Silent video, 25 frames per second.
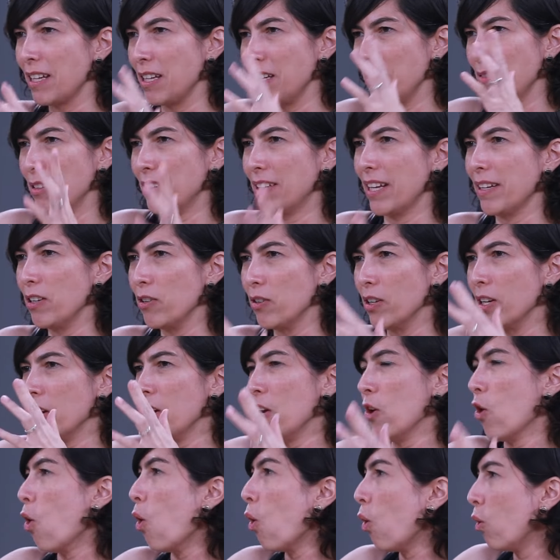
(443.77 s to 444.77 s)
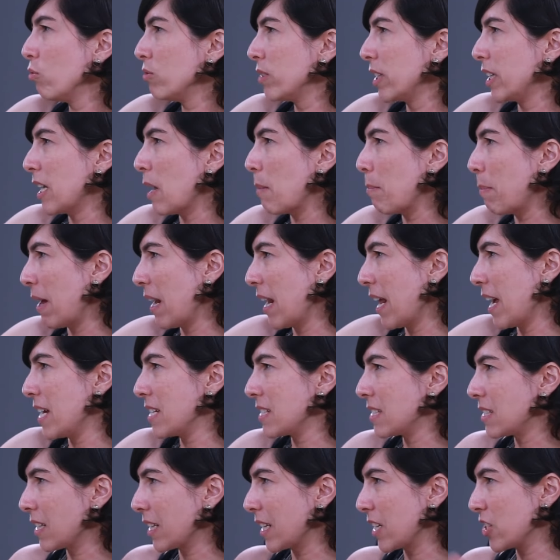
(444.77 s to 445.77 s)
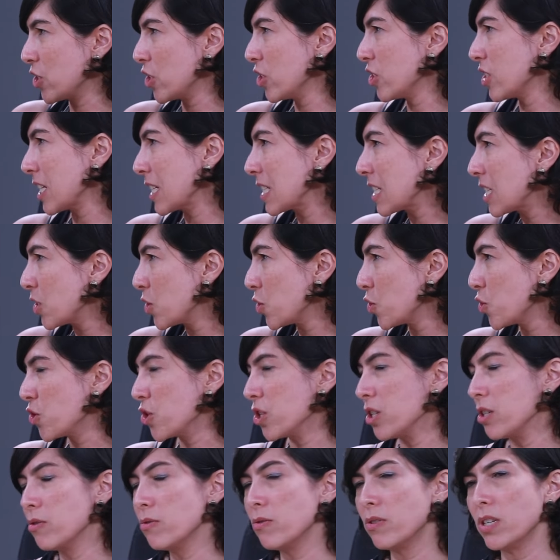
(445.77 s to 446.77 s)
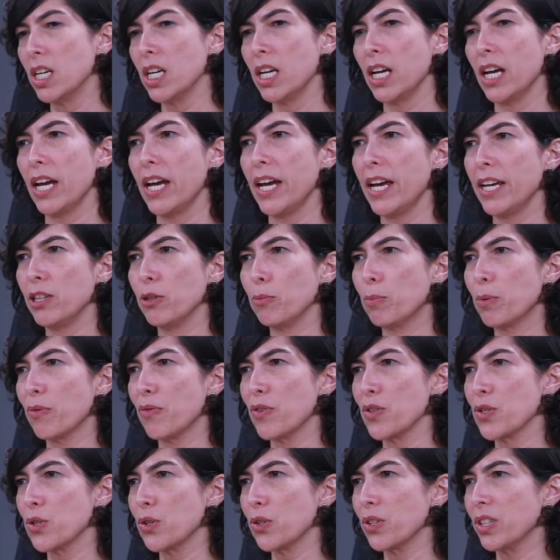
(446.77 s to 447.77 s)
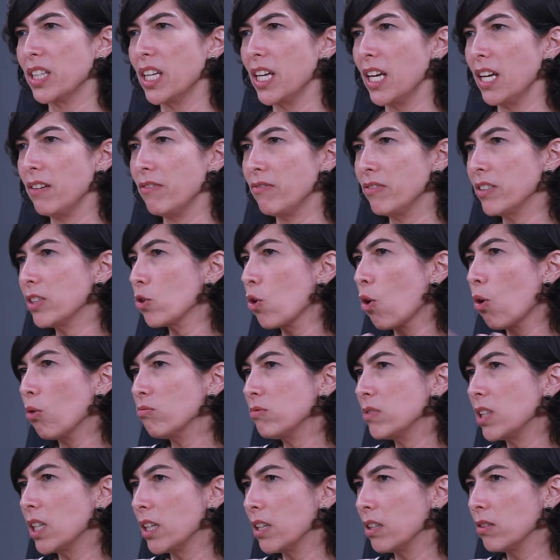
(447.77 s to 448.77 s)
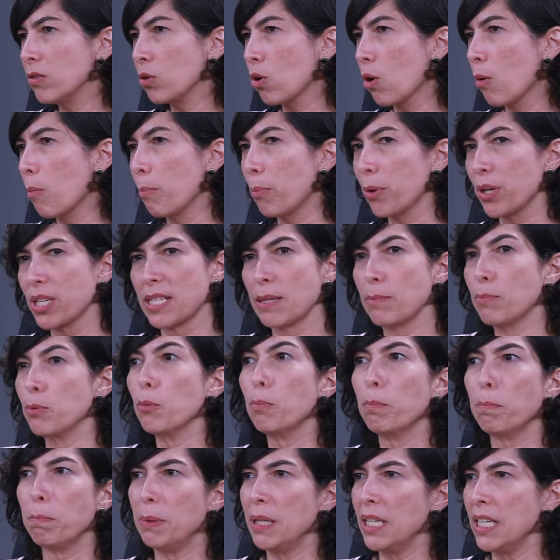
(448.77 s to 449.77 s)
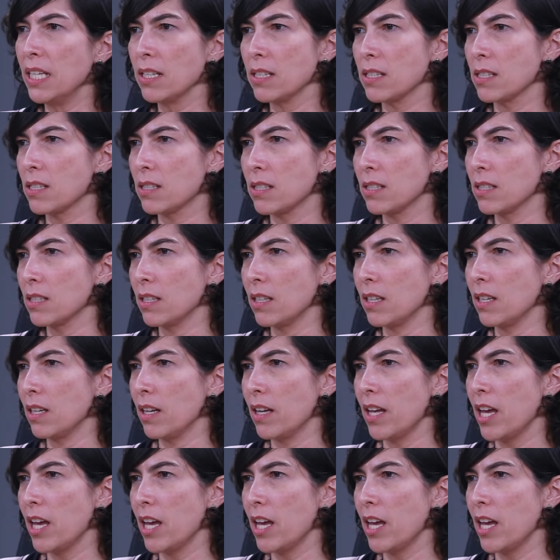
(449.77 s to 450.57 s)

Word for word: Tem, tem ontem a palestra que a gente assistiu é, do professor David contando como, por exemplo, o PIX.